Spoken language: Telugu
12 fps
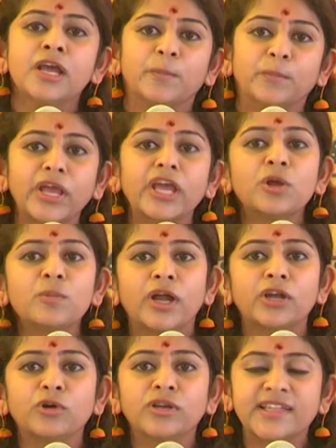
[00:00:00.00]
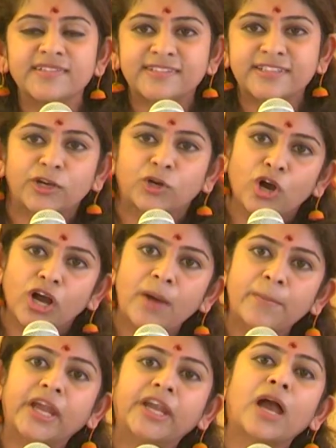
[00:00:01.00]
మీరు మటుకు నిస్సిగ్గుగా
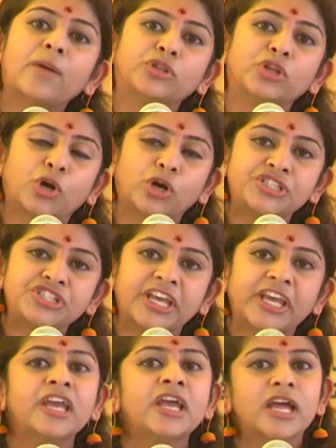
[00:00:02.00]
మీడియా ముందుకు వచ్చి